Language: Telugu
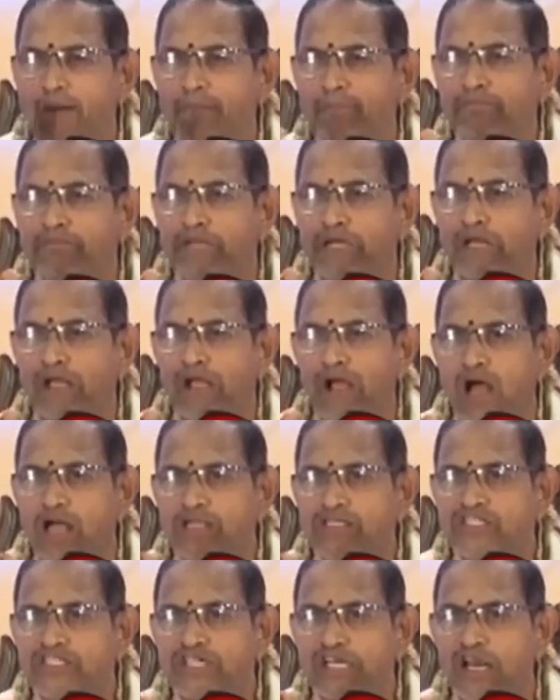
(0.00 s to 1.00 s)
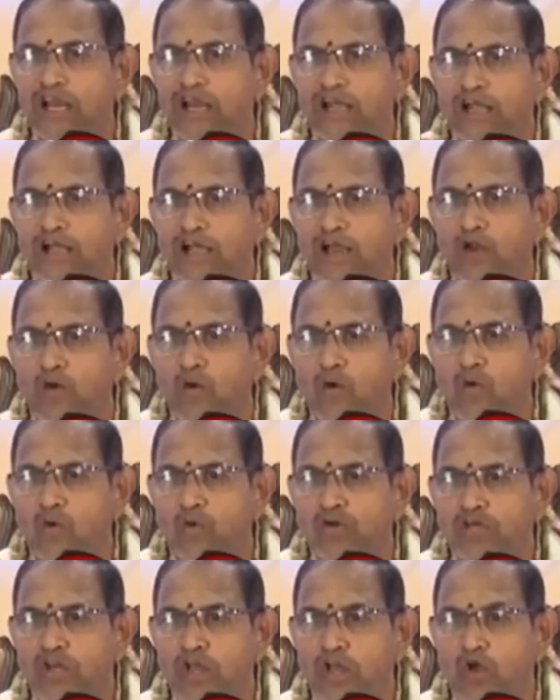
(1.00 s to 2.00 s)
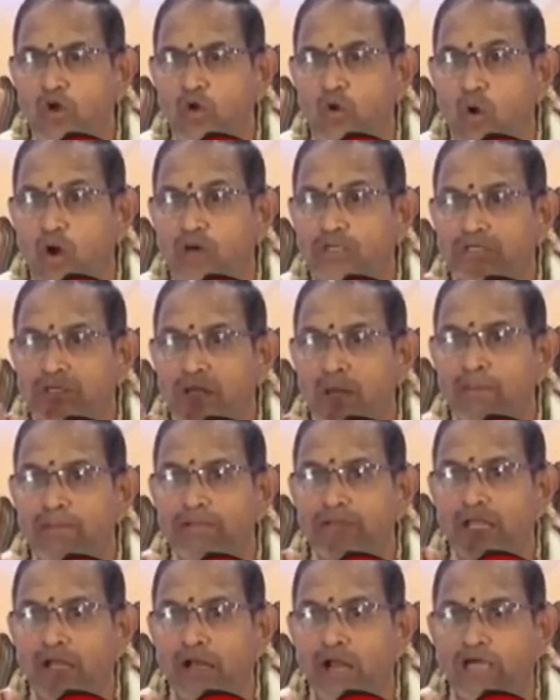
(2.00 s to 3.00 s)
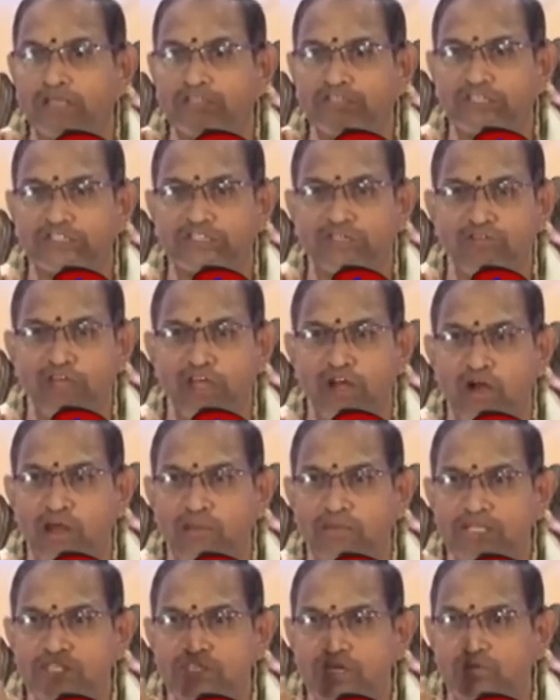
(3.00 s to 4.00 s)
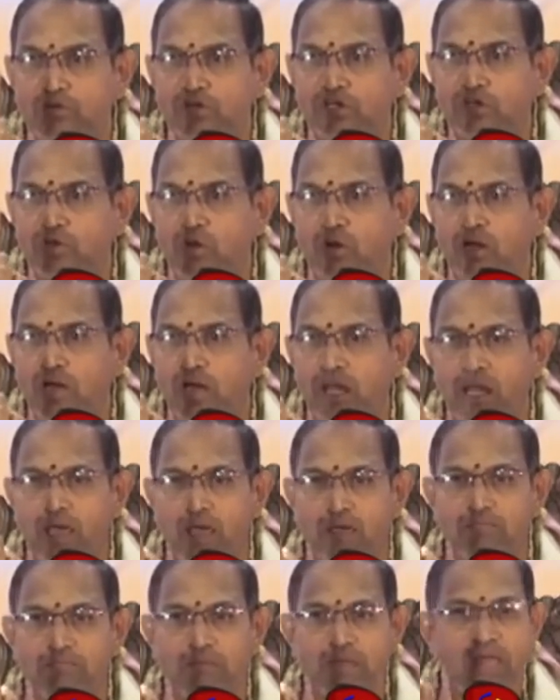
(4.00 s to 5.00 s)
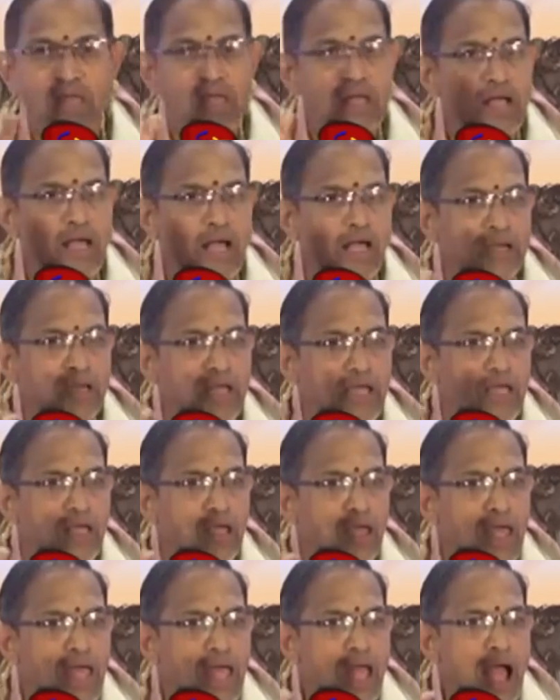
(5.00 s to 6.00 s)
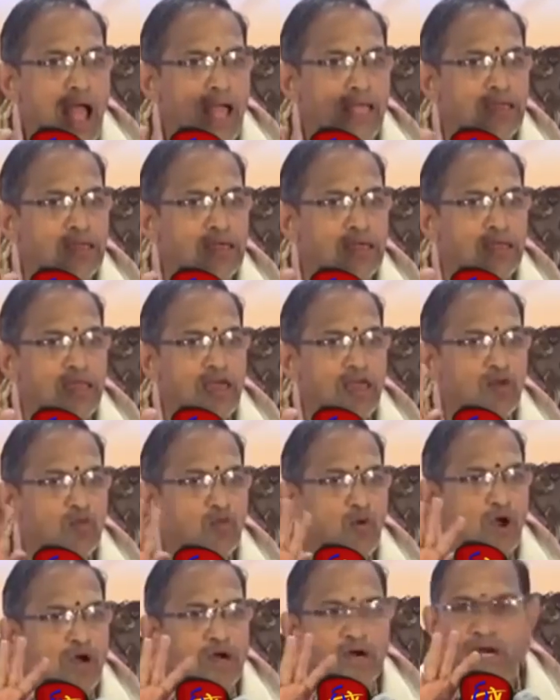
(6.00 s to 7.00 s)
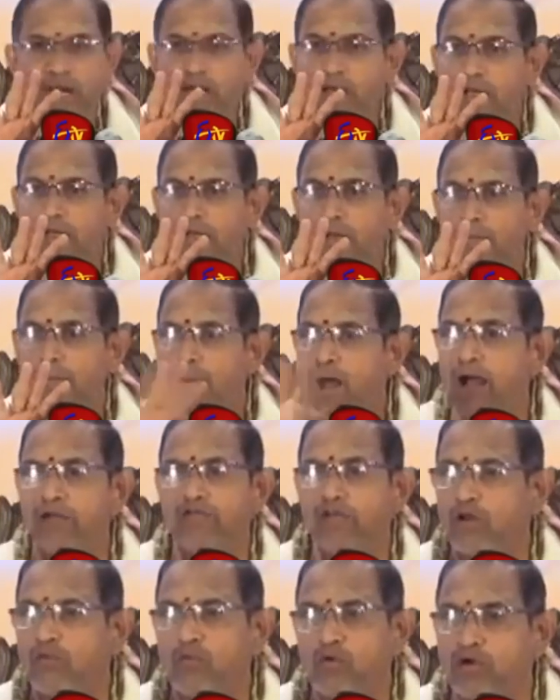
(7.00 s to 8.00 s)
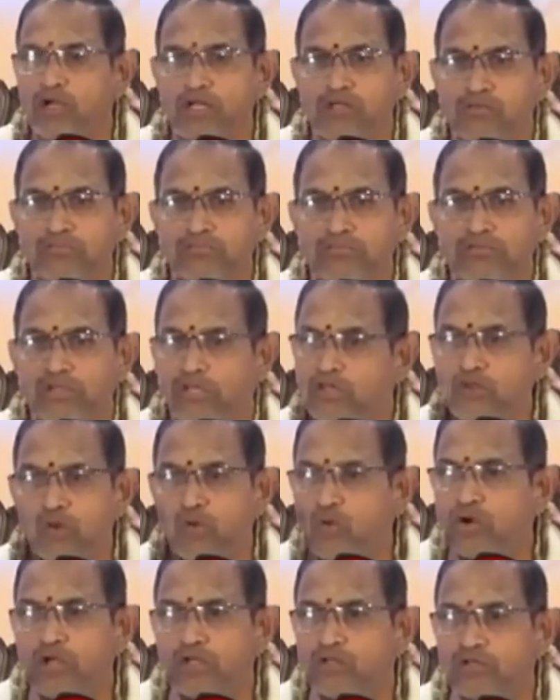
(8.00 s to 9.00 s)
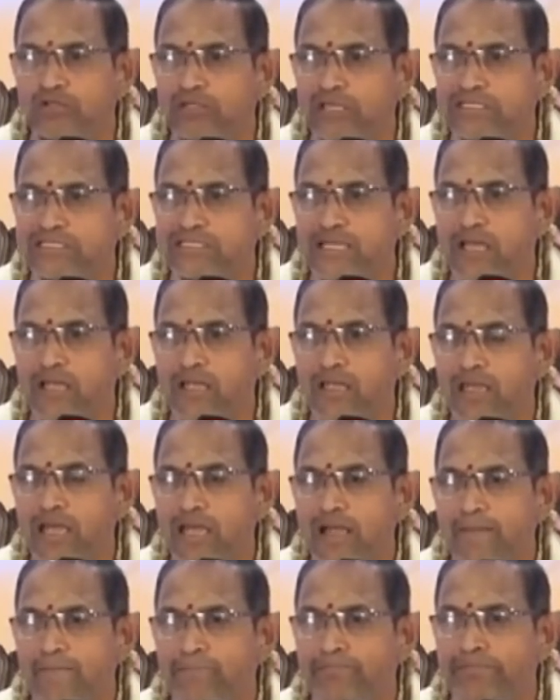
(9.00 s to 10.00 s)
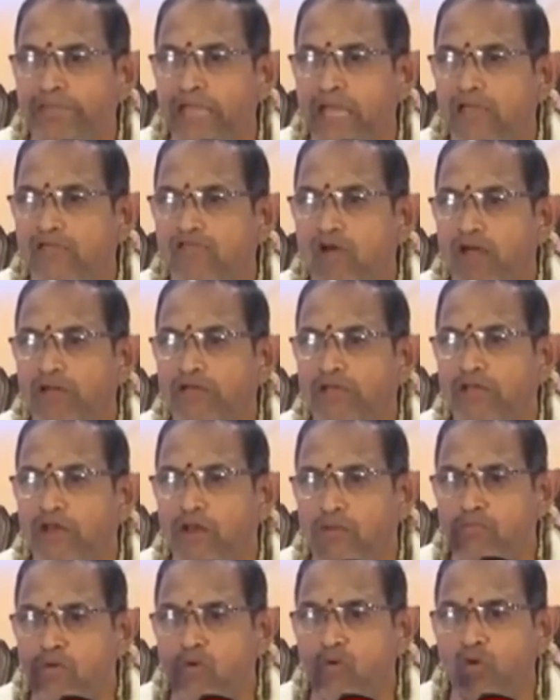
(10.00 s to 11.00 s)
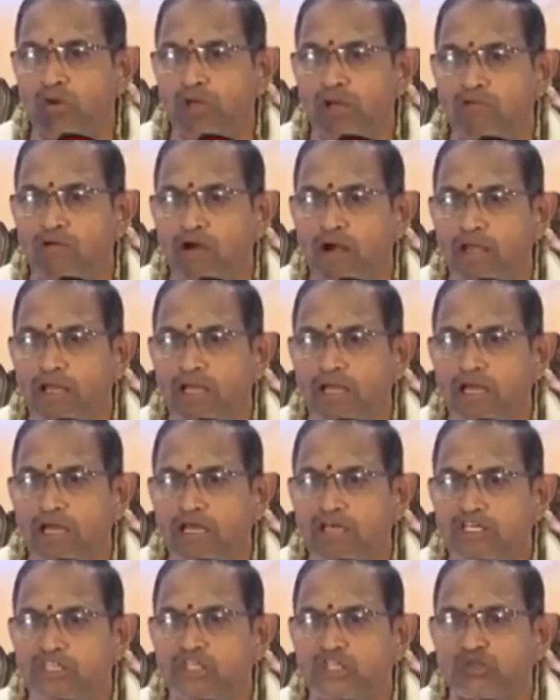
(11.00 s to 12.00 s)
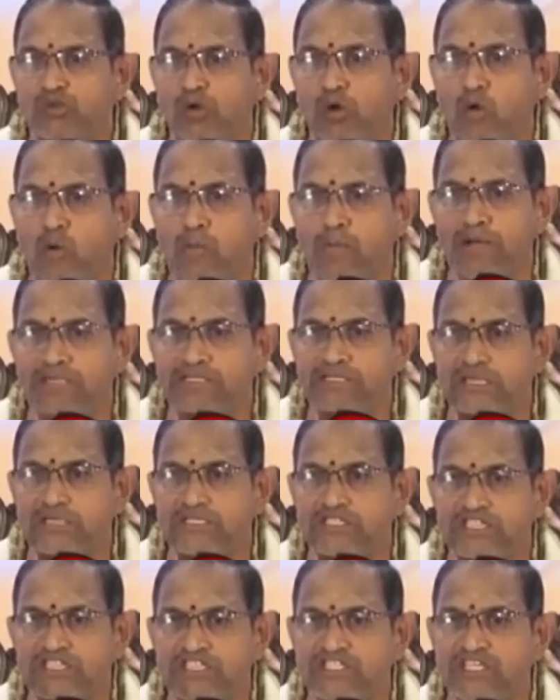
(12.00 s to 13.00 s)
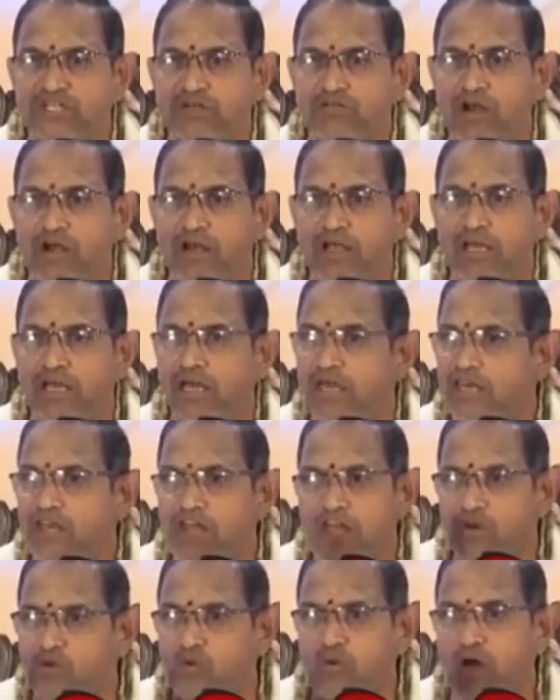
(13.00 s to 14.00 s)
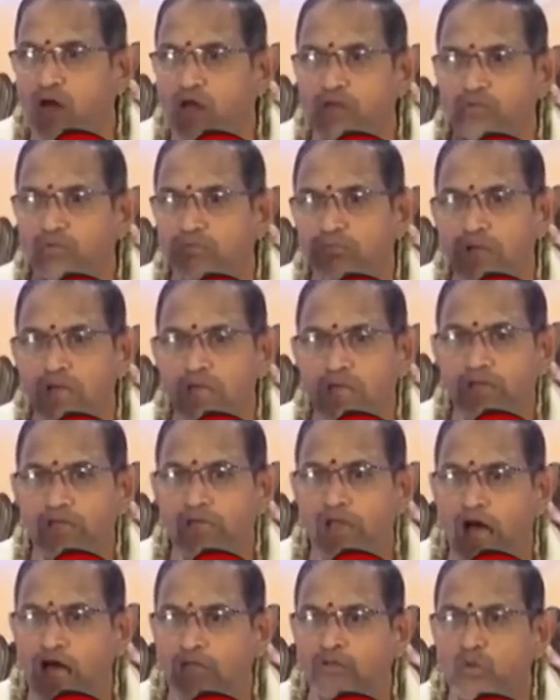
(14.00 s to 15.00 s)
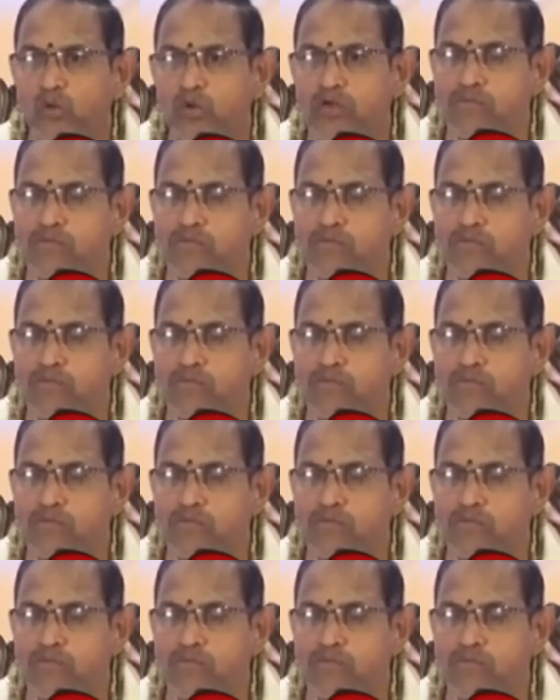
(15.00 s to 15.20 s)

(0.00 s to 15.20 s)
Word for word: అంతటి కాంచనలంకలో కొన్ని కోట్ల మంది రాక్షస వీరుల మధ్య ఉన్నదొక్కరే కానీ ఆయనకి నేను ఒక్కడనన్న భావన ఉండదు ఎందుకుండదో తెలుసా దైవాన్ని నమ్ముకున్న వాడికి ఈశ్వరోపాసన చేసిన వాడికి నేను కాదు నాతో